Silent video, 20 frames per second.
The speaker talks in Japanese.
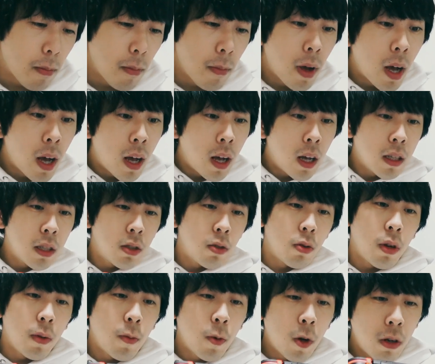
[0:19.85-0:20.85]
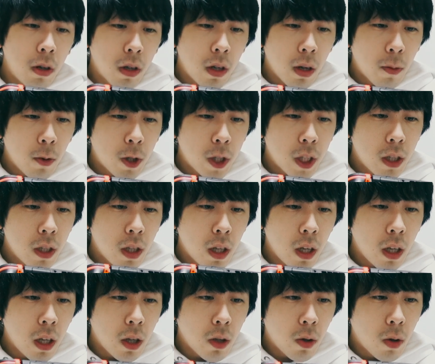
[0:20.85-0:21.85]
まあそれもあるかもしんな
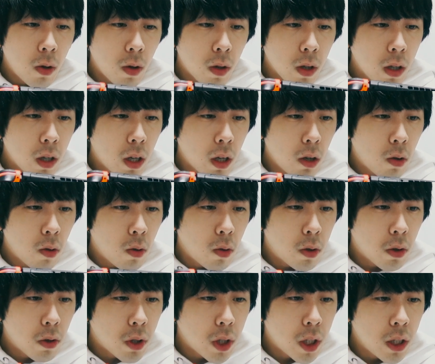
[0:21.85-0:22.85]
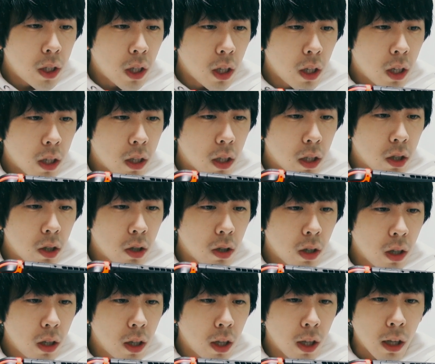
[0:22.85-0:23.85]
いけど結構初心者に優しく
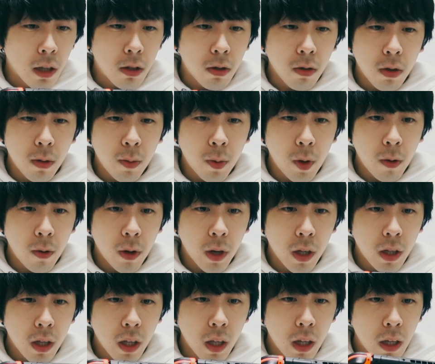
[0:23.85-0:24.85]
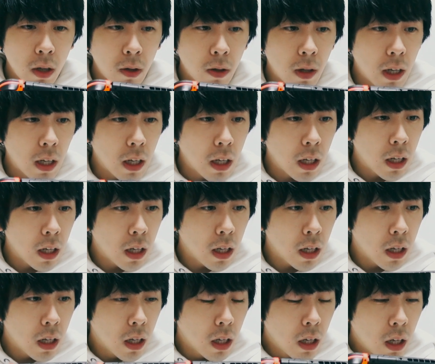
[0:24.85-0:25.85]
ないってネットでも言われてんだよね
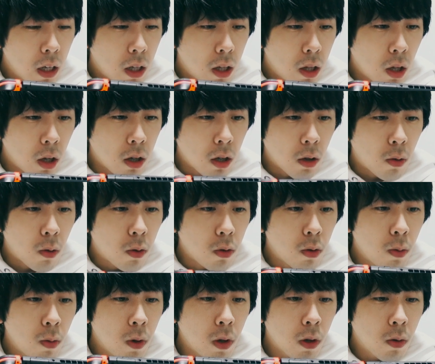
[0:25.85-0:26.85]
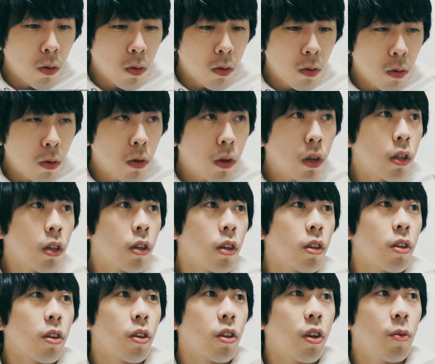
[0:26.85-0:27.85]
なんか子供がコントローラー投げ
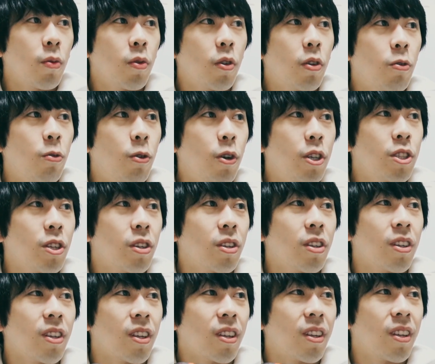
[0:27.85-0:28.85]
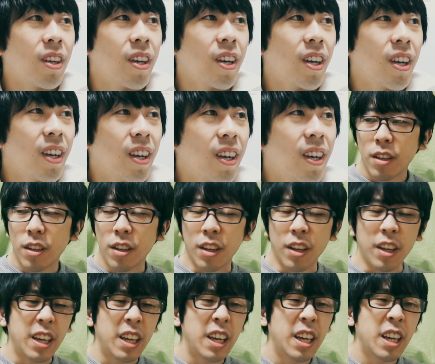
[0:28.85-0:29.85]
てゲーム機壊しちゃったんだって
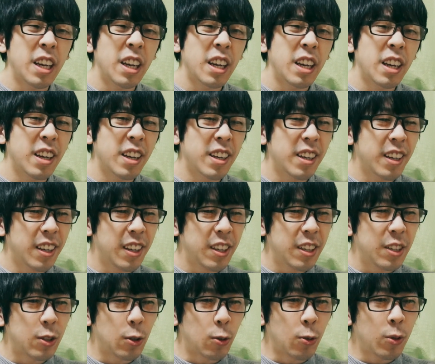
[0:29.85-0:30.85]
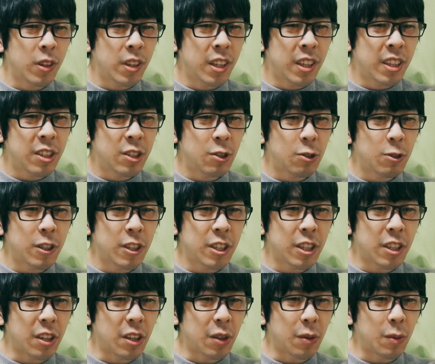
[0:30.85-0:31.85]
ええー、そんなに初心
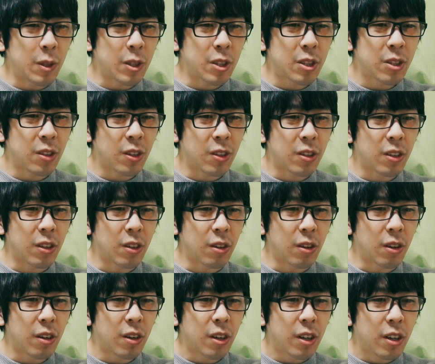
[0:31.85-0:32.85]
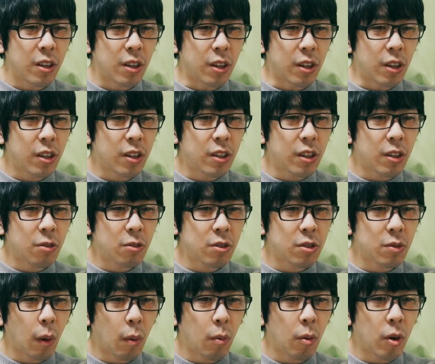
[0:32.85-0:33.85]
者に厳しいんだったら歴代の
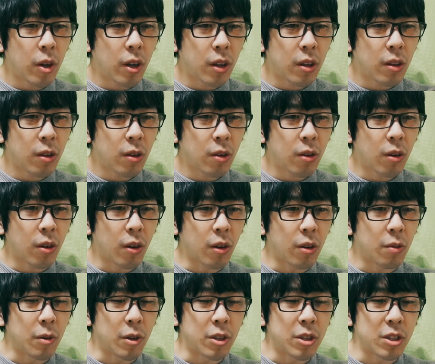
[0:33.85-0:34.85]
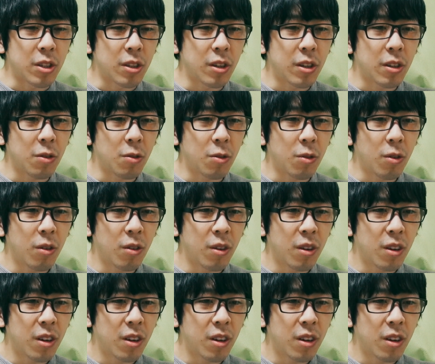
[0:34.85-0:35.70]
スマブラやってからやればいいんじゃないの